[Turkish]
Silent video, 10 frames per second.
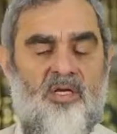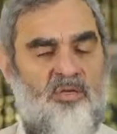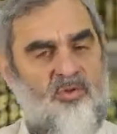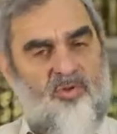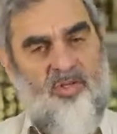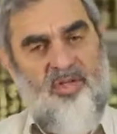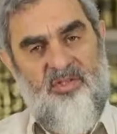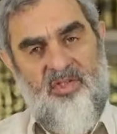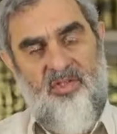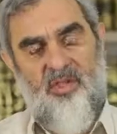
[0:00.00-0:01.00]
Resulullah
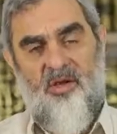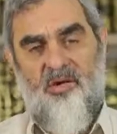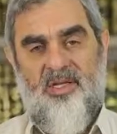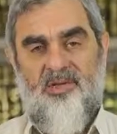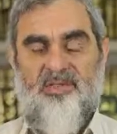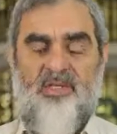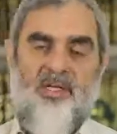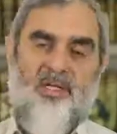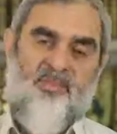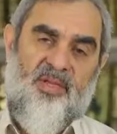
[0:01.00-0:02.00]
sallallahu aleyhi ve
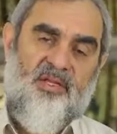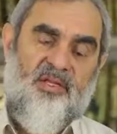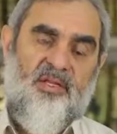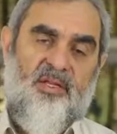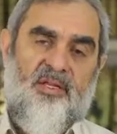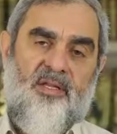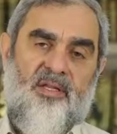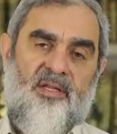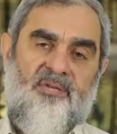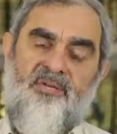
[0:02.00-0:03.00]
sellem'den
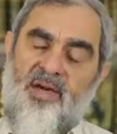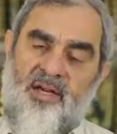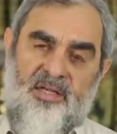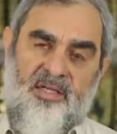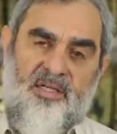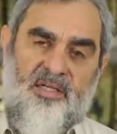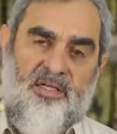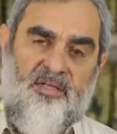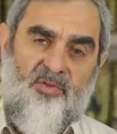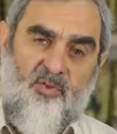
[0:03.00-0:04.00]
farklı
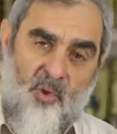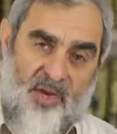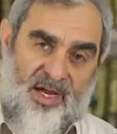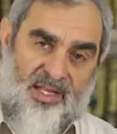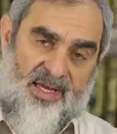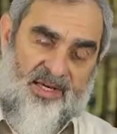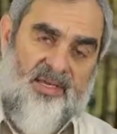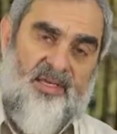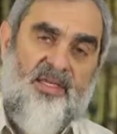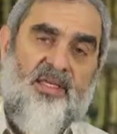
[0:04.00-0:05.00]
dualar
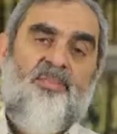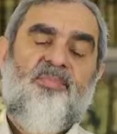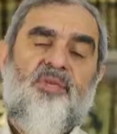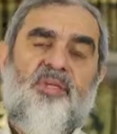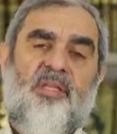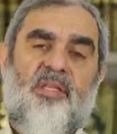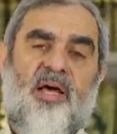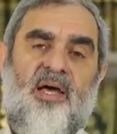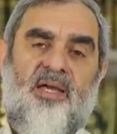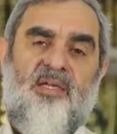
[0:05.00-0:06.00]
yaptığına
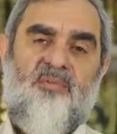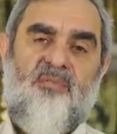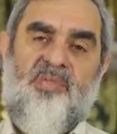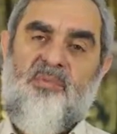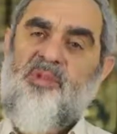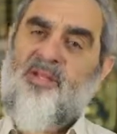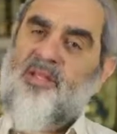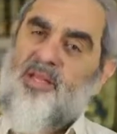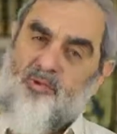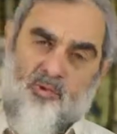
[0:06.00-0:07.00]
dair bize
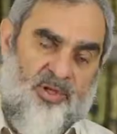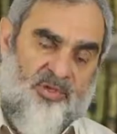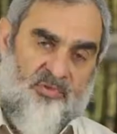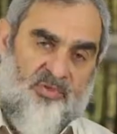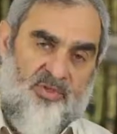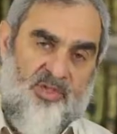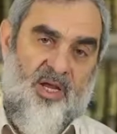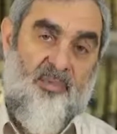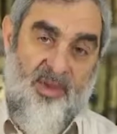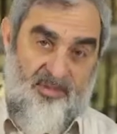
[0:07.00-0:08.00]
bilgiler ulaşmıştır.
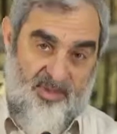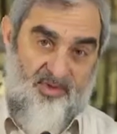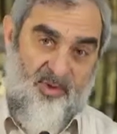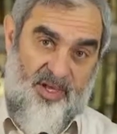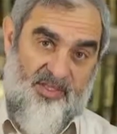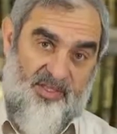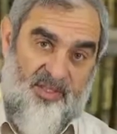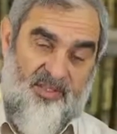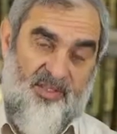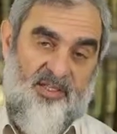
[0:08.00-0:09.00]
Ama hepsi bu
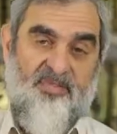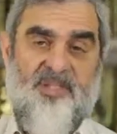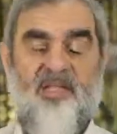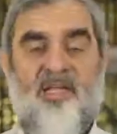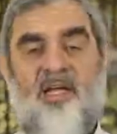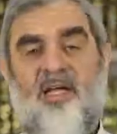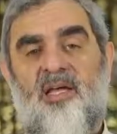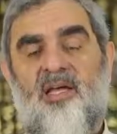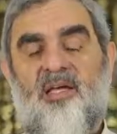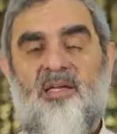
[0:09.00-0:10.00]
eksendedir. Mesela
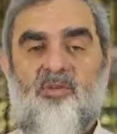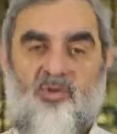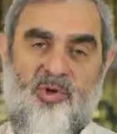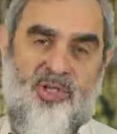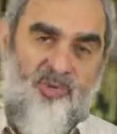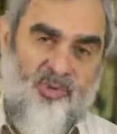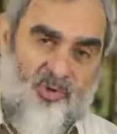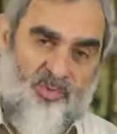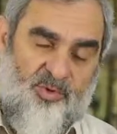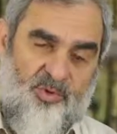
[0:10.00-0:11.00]
şöyle
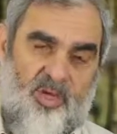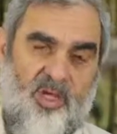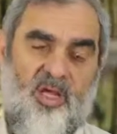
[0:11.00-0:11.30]
buyurmuş.